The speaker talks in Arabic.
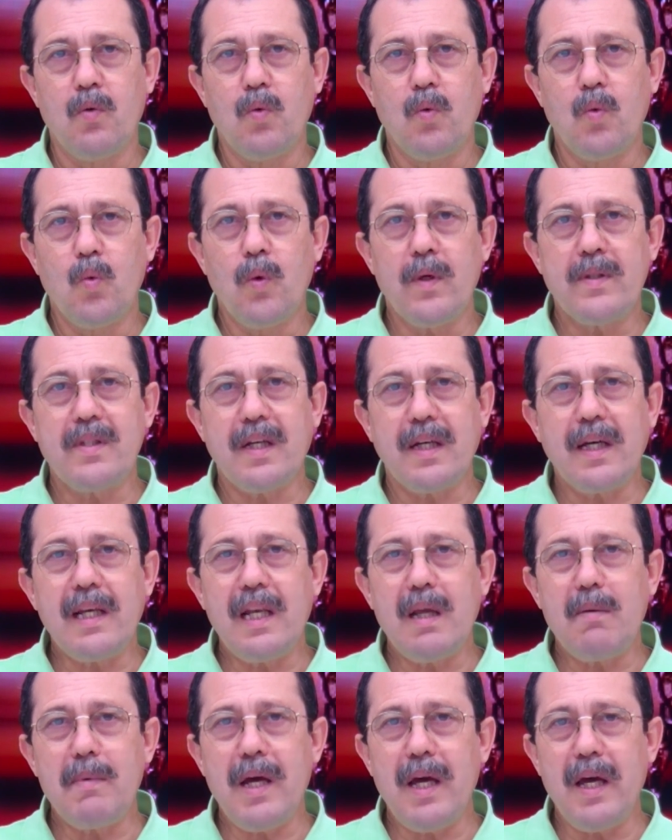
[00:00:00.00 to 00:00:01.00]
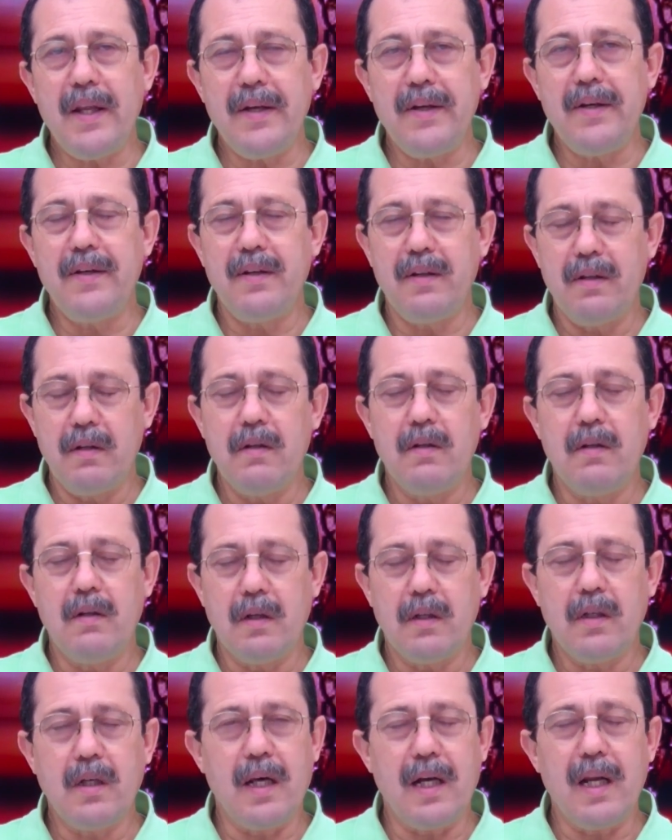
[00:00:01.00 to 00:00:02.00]
وتكلم عن
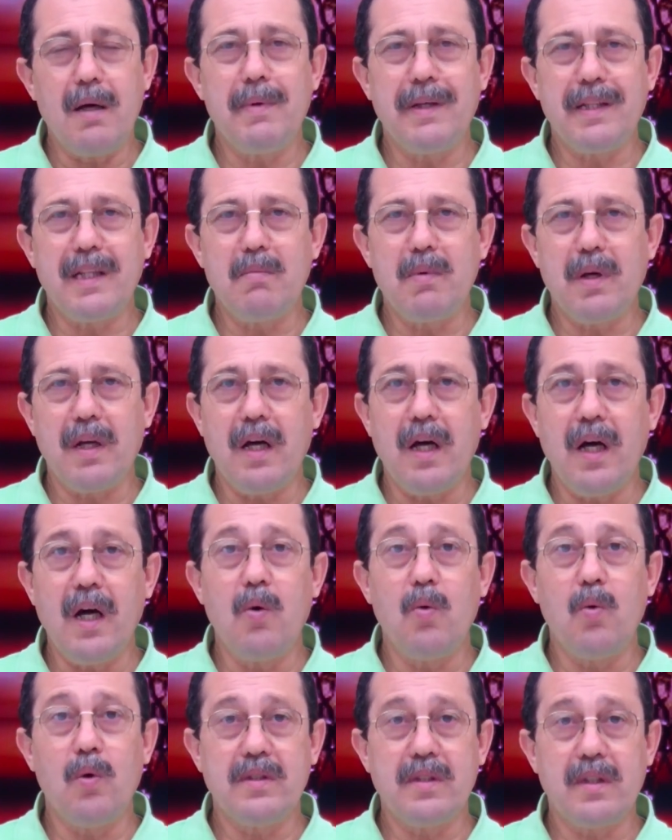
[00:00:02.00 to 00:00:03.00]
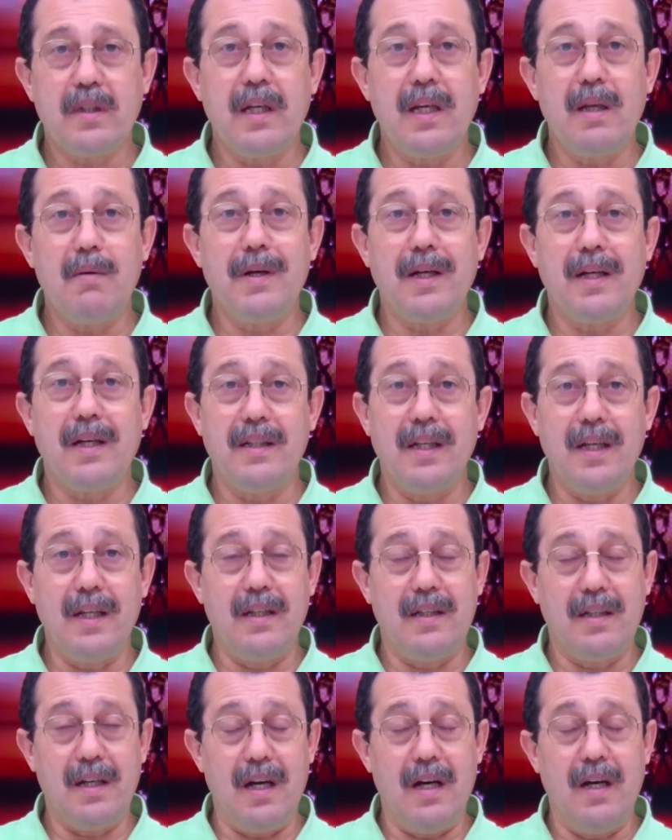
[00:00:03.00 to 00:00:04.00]
كرامة المرأة وتكلم
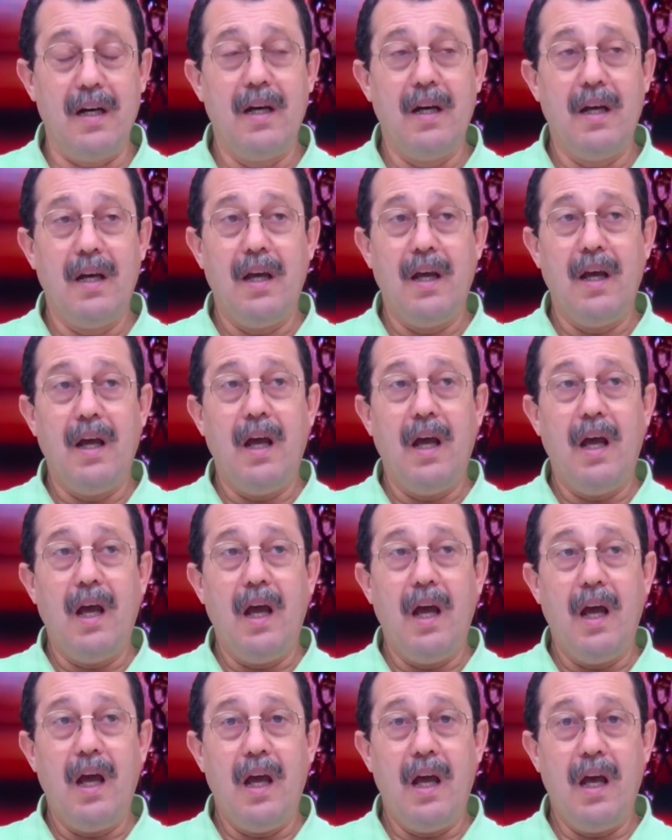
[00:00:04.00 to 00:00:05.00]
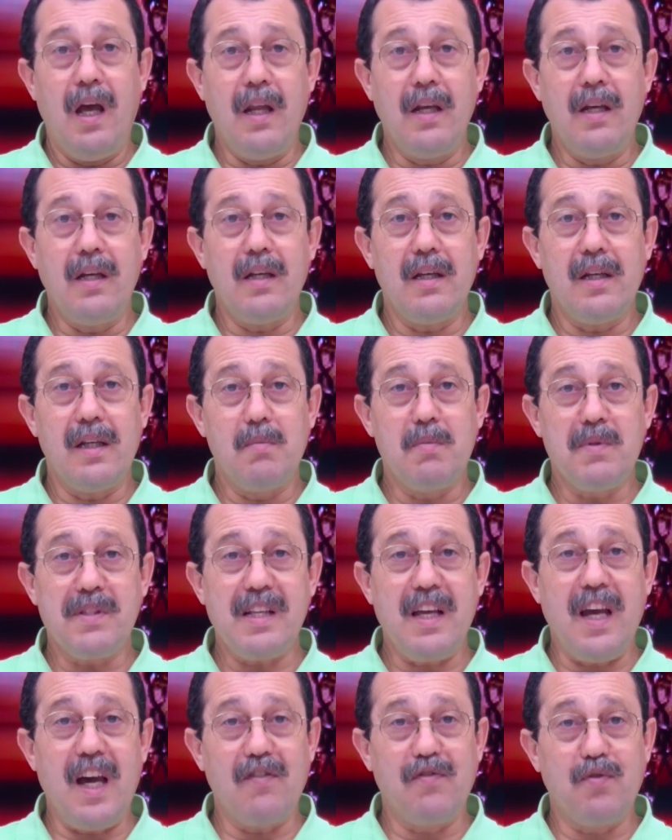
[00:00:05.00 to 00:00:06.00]
كذلك عن
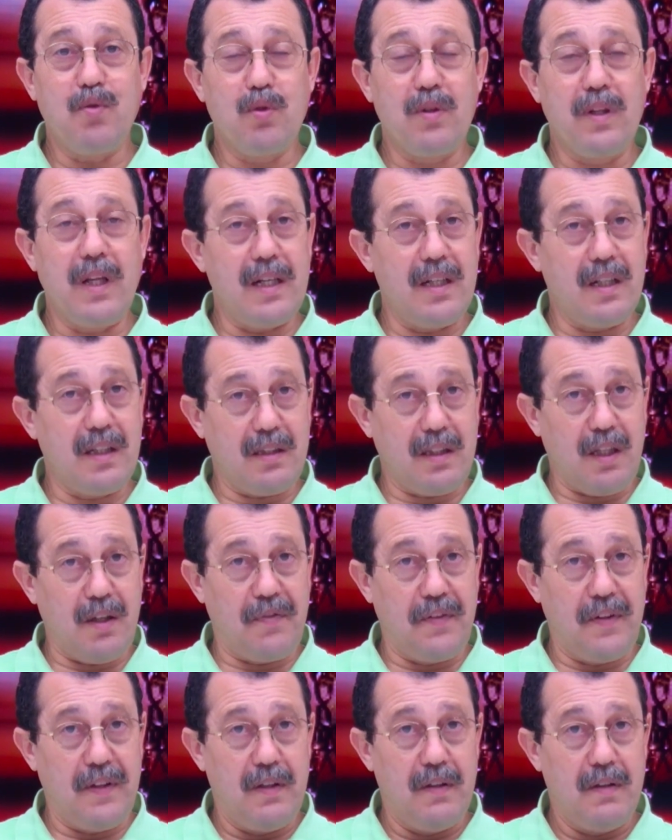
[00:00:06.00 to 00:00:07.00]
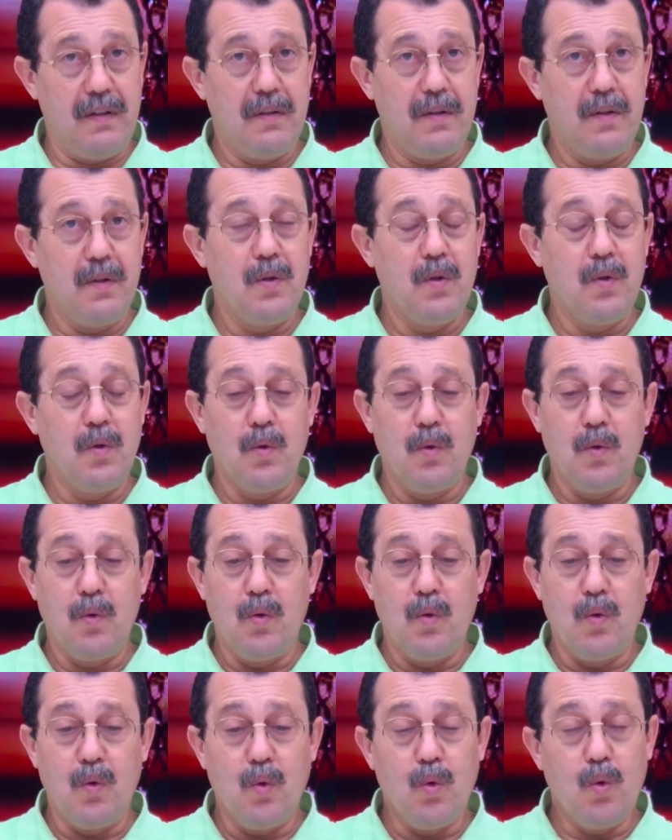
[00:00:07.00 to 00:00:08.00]
المصلحة الفضلى للطفل
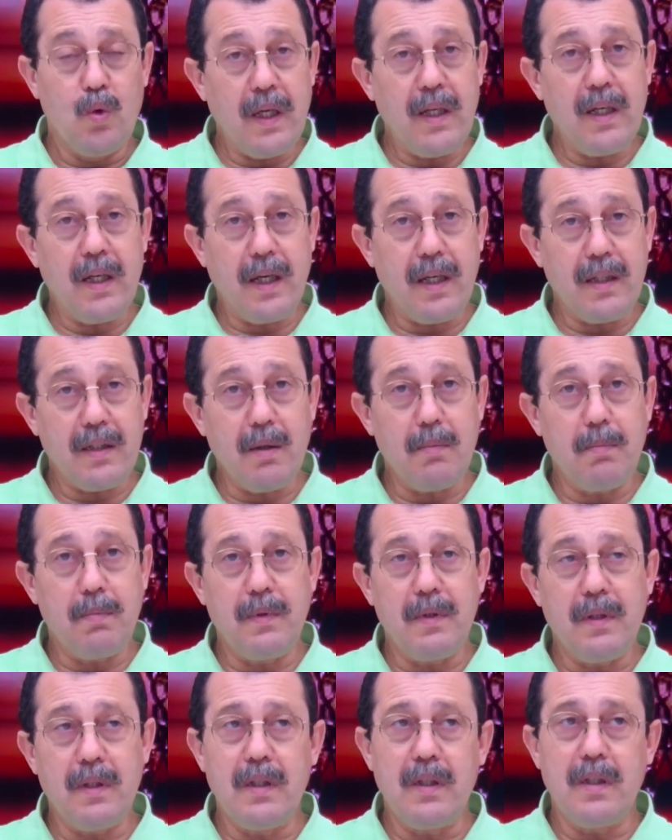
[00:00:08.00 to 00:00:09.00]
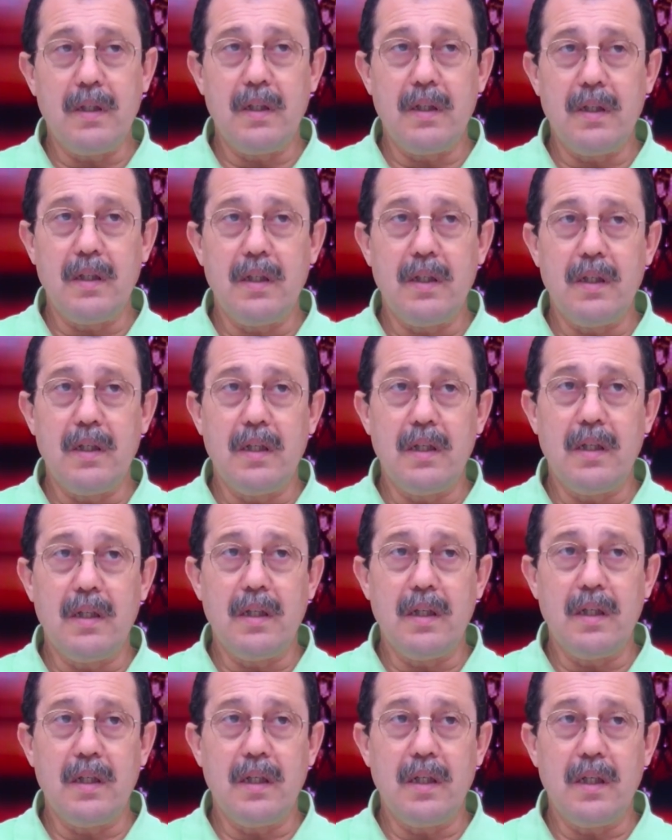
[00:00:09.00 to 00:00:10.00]
وكان الخطاب
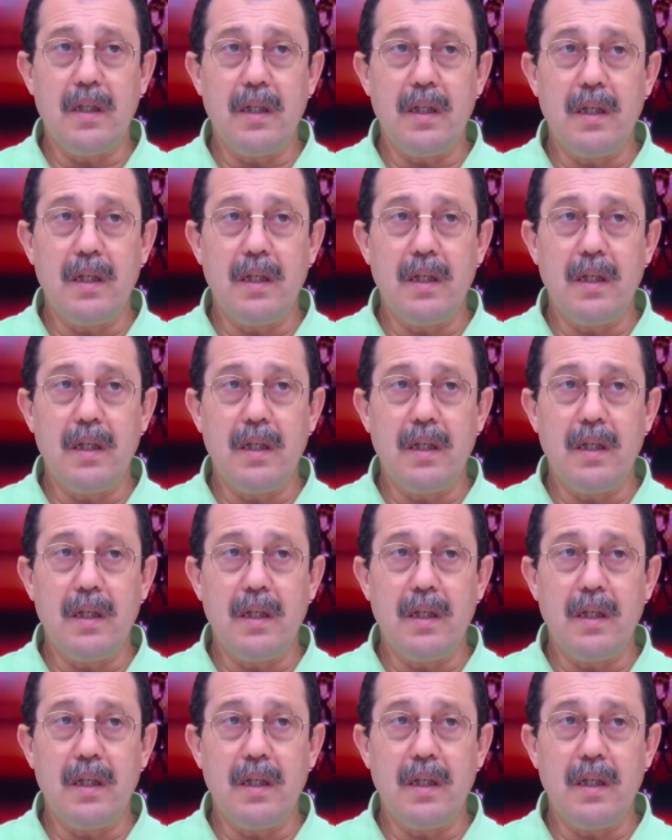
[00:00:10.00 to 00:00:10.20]
آه،